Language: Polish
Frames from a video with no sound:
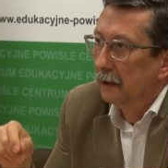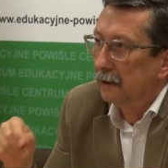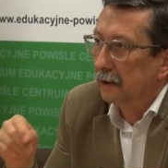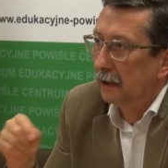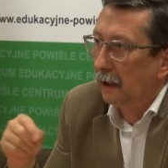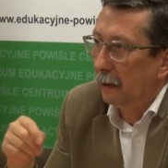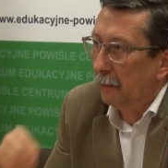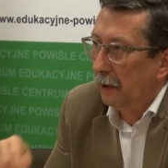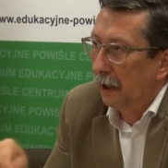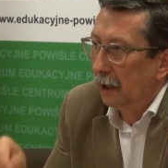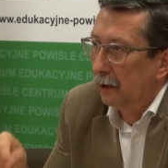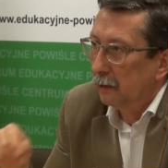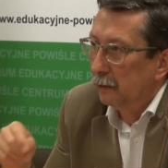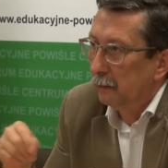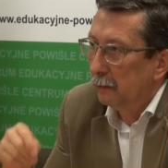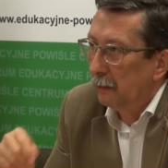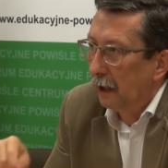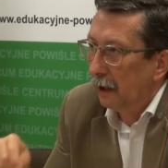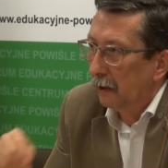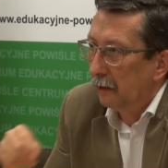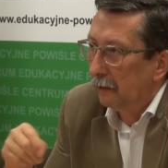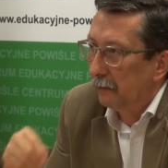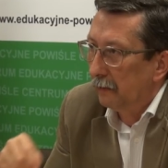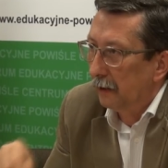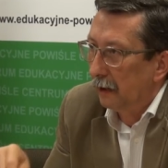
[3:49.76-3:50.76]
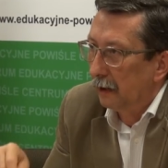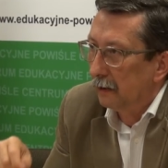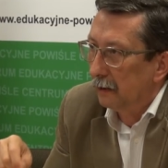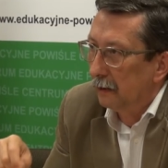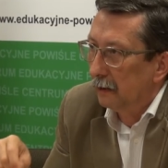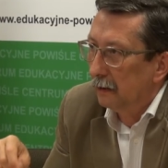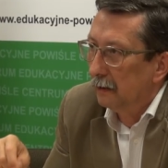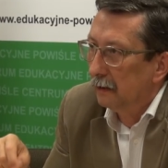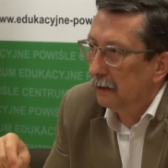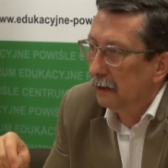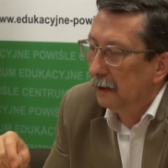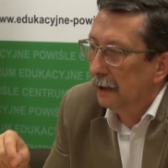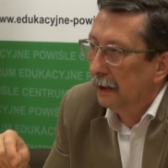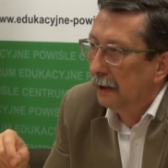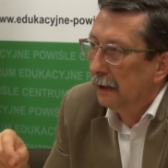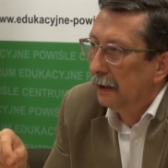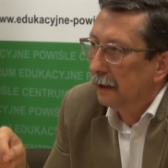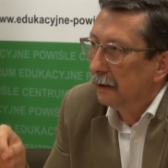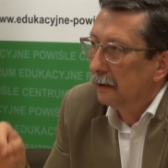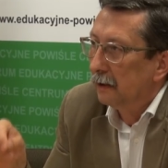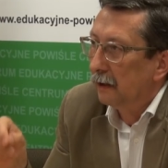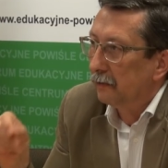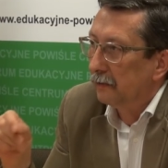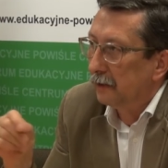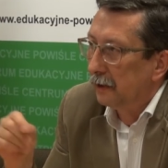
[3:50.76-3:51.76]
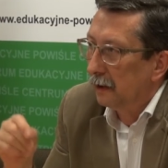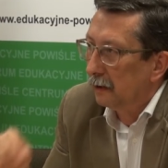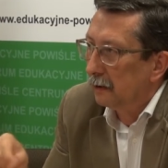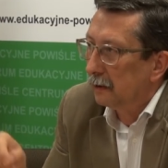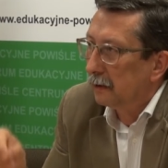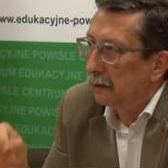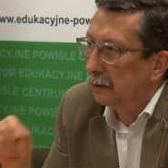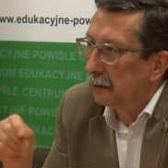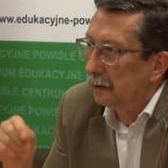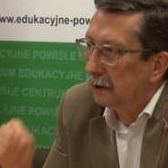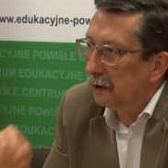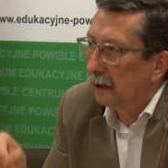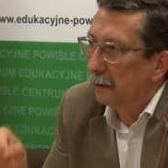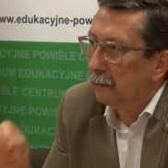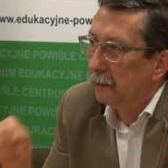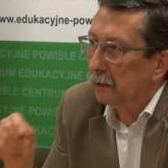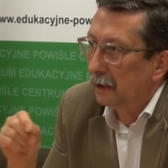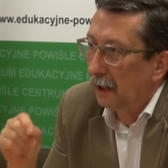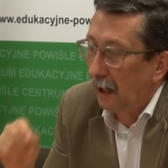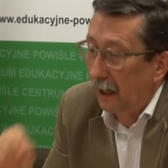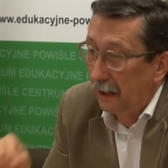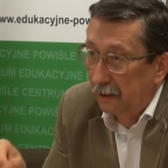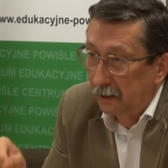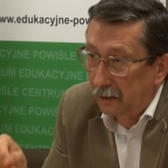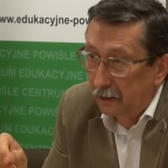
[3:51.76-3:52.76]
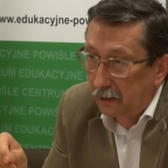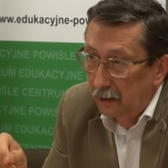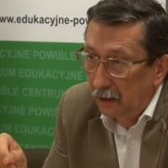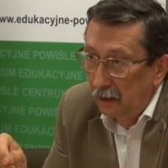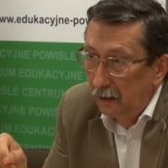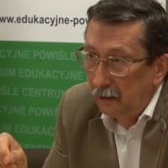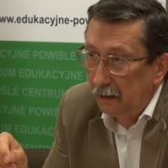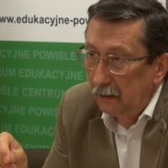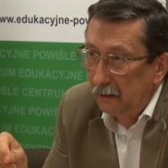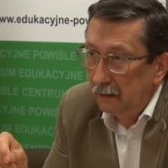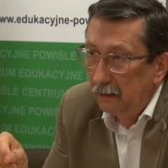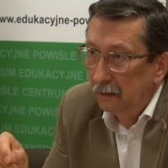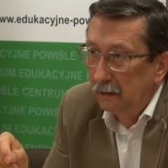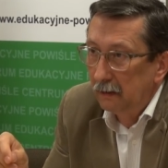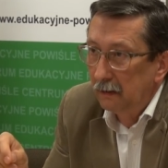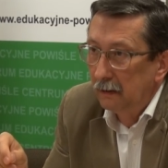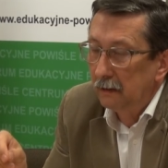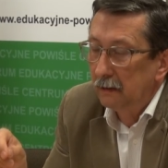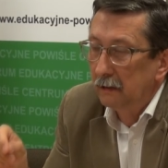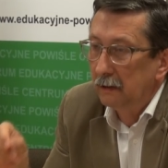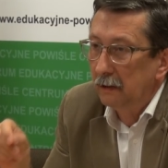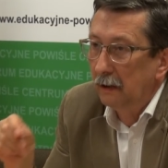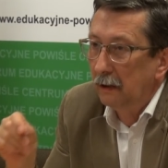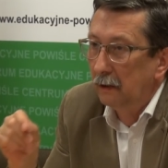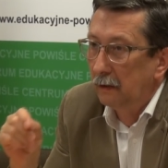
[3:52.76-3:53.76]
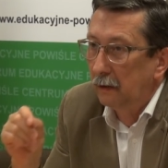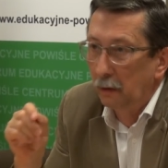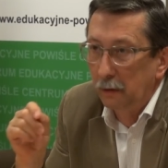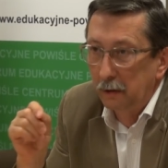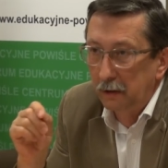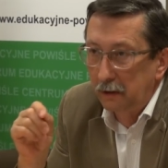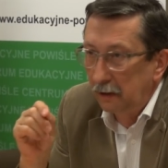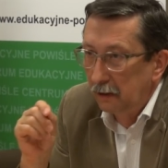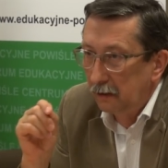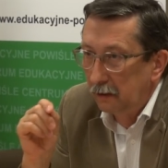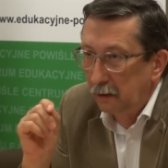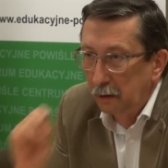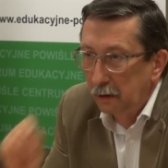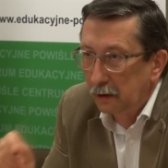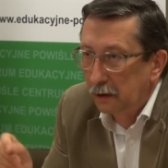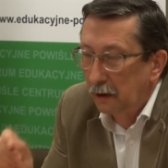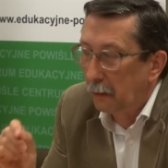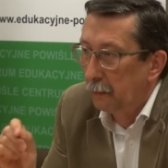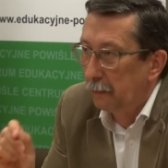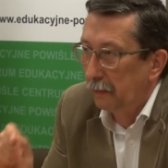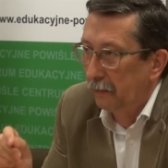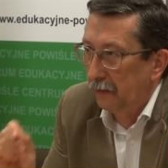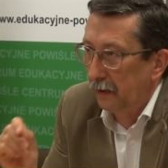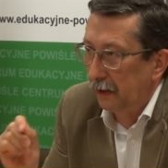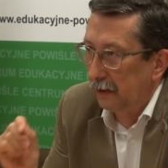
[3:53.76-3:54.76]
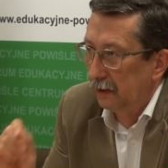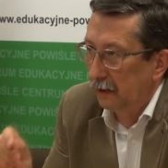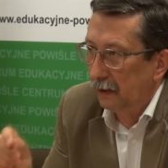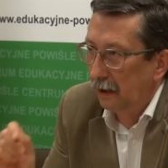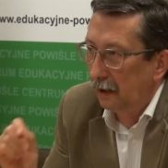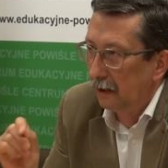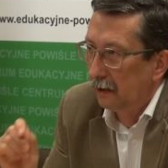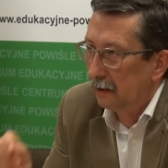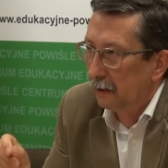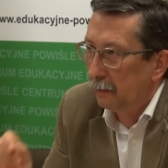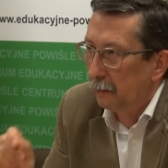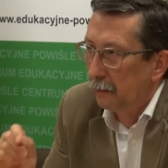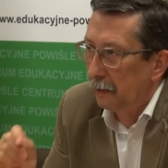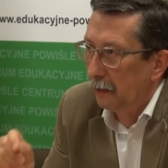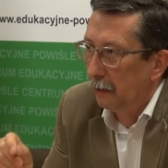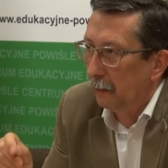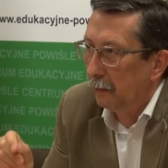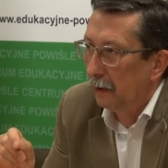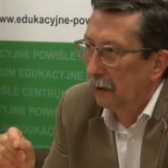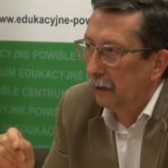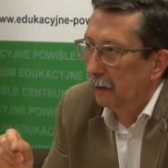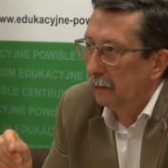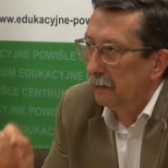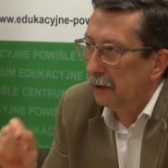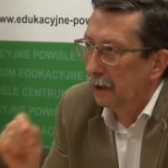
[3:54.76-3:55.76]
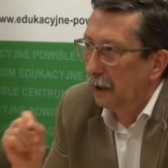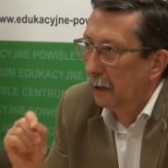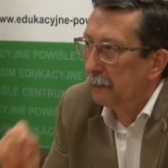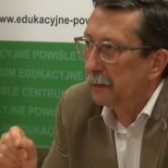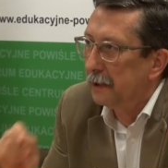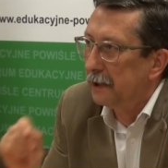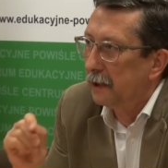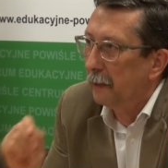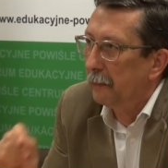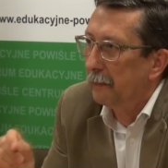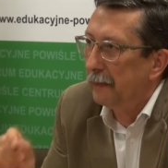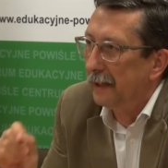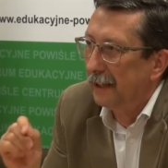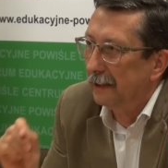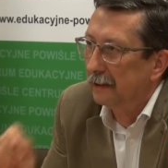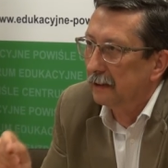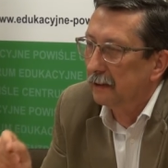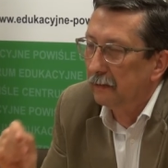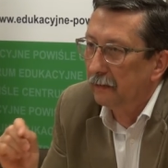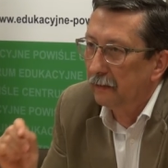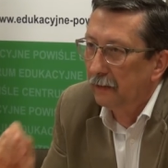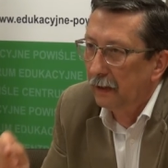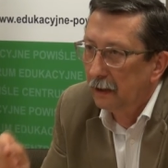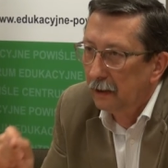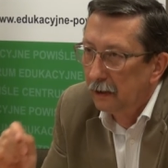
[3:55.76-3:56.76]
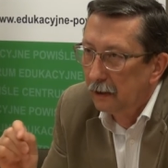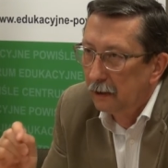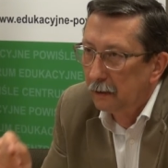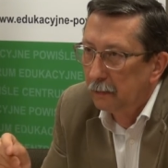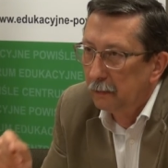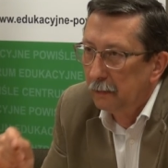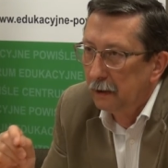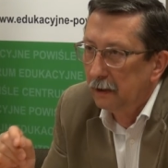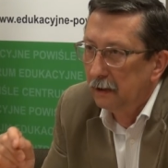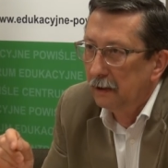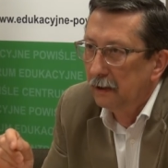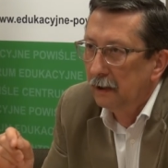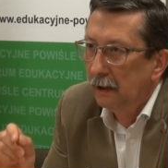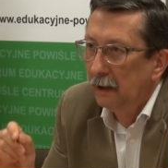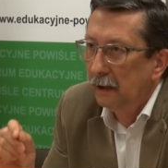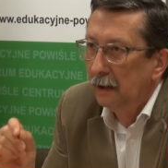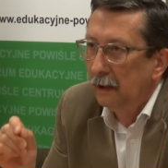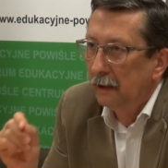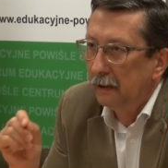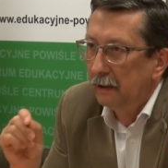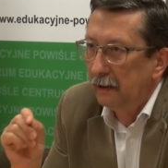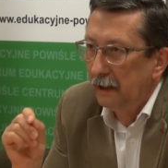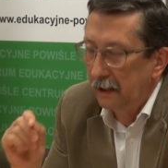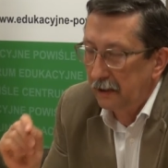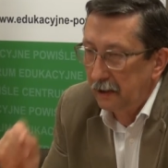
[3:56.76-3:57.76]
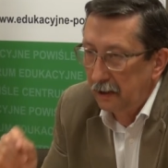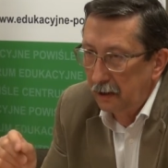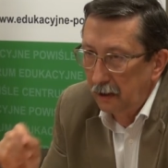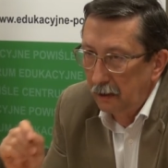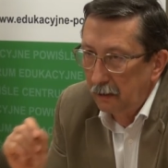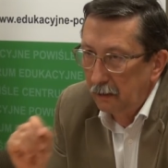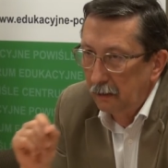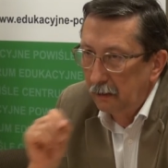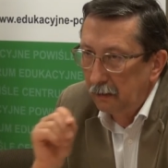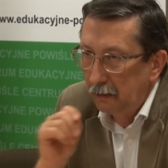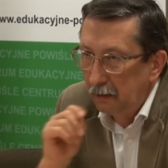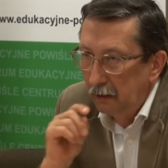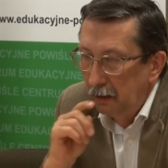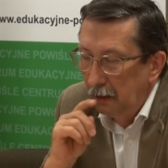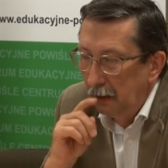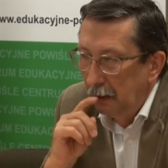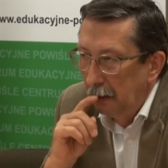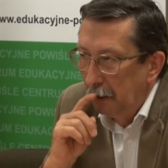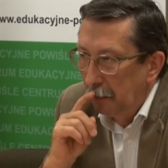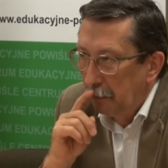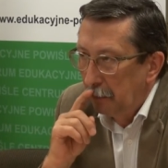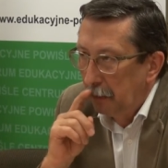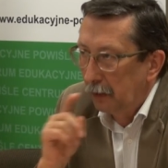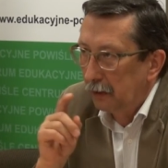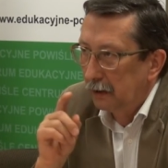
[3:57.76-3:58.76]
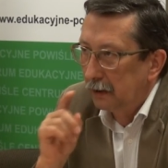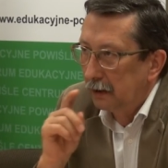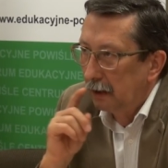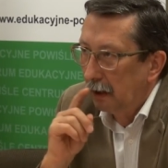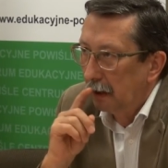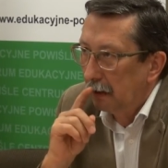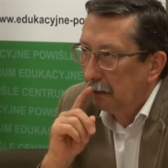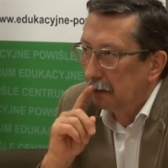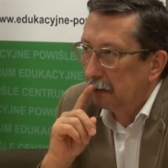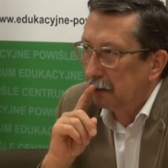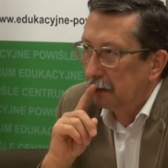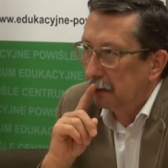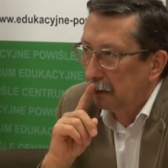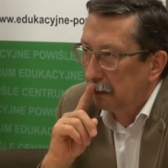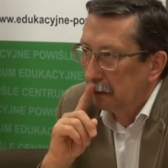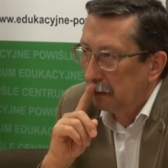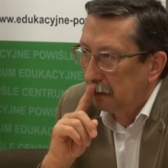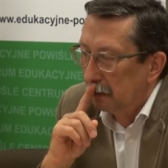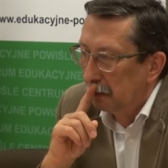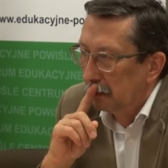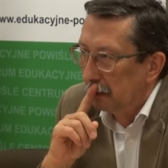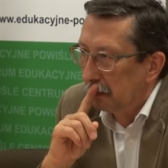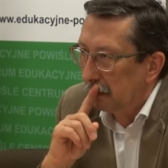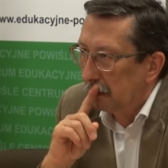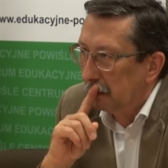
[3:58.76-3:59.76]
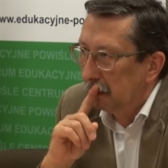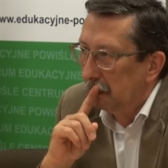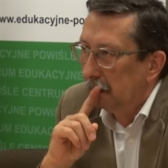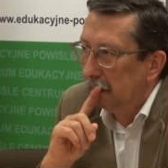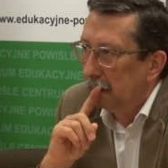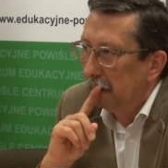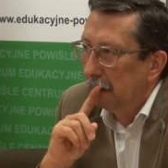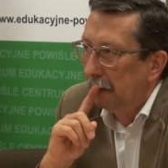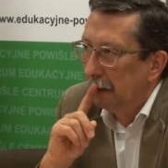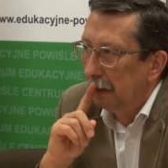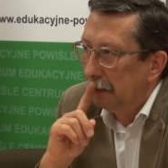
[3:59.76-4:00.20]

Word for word: zamachu majowego, to w związku z tym także i to już jest dużo poważniejszy problem, nie przepracowaliśmy naszego polskiego stosunku